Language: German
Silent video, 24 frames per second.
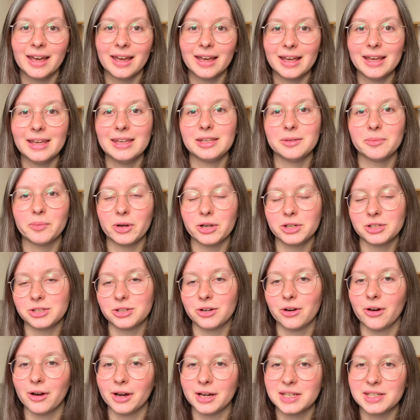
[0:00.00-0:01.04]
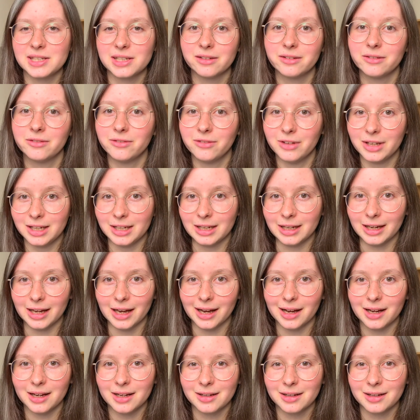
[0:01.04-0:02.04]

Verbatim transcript: ich möchte heute weniger.